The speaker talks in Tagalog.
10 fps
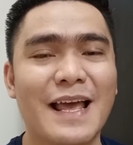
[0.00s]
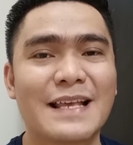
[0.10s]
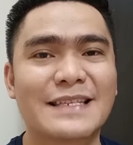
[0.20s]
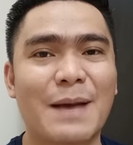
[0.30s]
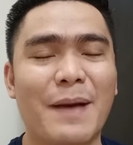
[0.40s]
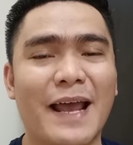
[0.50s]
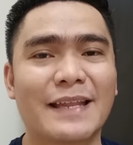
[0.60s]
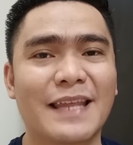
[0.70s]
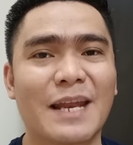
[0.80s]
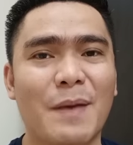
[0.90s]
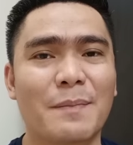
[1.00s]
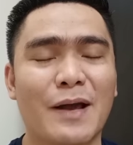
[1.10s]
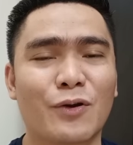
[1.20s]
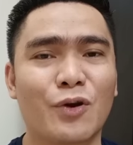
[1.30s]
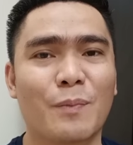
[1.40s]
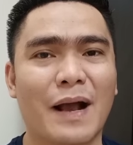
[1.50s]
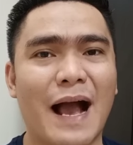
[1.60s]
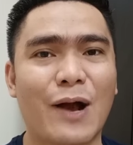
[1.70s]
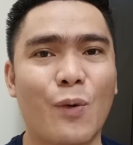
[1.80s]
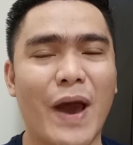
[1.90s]
Sa mga hindi naman marunong
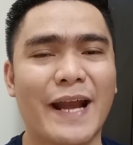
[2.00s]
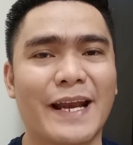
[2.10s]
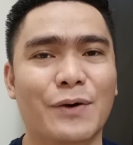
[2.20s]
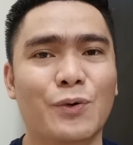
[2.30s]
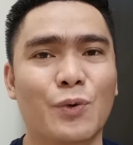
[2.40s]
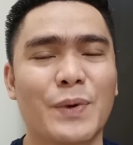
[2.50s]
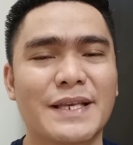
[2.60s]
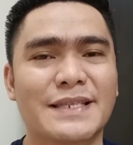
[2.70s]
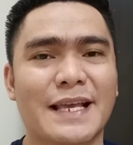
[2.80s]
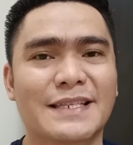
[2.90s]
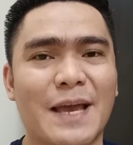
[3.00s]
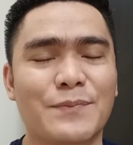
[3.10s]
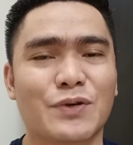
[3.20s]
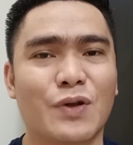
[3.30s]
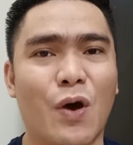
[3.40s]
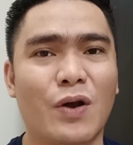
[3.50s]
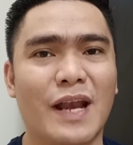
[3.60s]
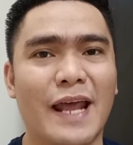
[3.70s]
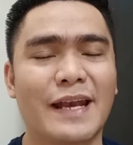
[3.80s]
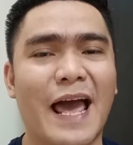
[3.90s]
mag-acquire ng UEC exemption
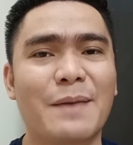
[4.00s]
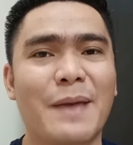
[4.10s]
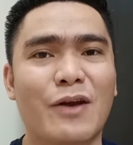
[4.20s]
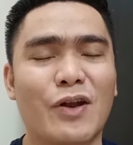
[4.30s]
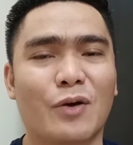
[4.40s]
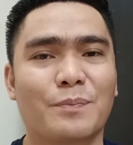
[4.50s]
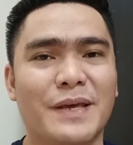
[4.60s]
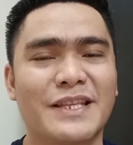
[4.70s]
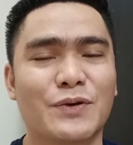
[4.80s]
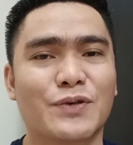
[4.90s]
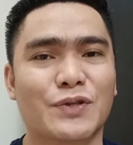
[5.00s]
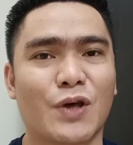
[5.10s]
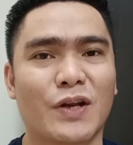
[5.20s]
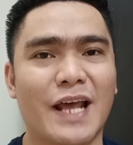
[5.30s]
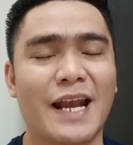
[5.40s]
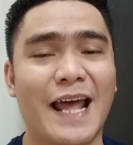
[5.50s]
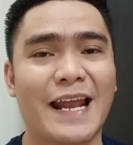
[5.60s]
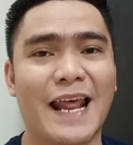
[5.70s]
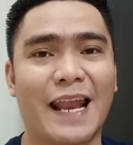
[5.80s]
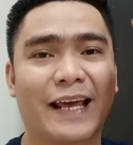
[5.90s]
online ay meron akong video tutorial na
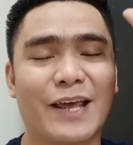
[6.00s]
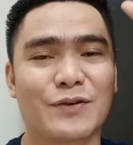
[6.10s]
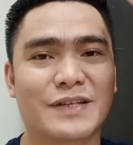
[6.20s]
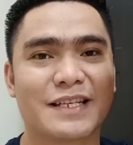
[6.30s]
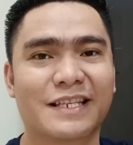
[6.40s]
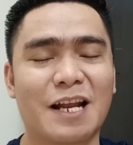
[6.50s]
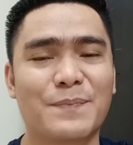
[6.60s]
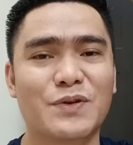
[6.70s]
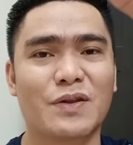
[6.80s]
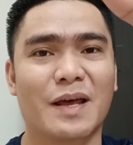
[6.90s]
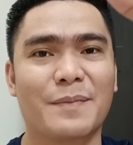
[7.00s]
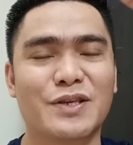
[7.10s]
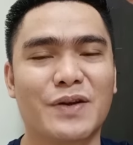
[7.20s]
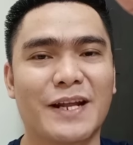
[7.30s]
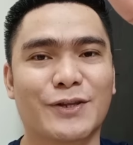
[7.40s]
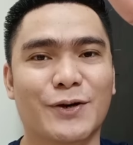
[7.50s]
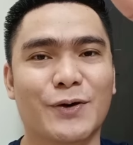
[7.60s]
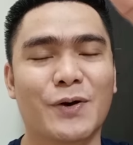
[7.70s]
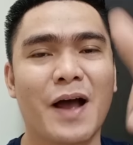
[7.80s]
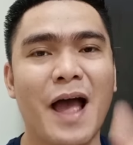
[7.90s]
ilalagay ko sa description ng video na ito
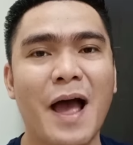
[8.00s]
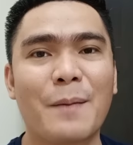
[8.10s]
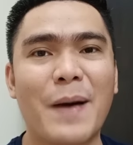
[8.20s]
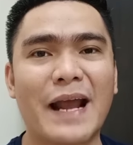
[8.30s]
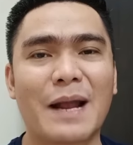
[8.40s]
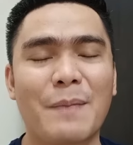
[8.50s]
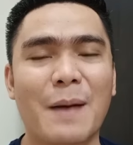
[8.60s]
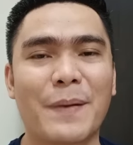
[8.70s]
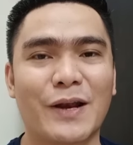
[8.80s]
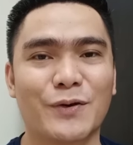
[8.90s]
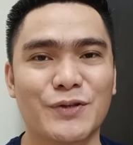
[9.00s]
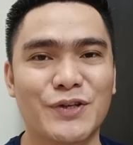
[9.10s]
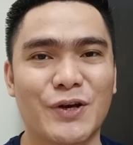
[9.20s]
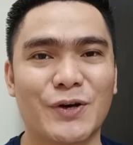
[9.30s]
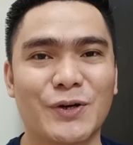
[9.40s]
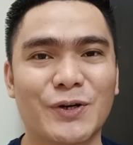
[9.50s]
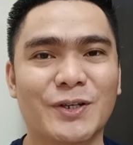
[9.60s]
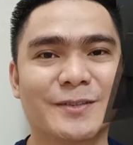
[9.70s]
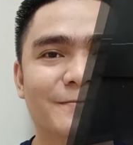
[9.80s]
para mapanood nyo.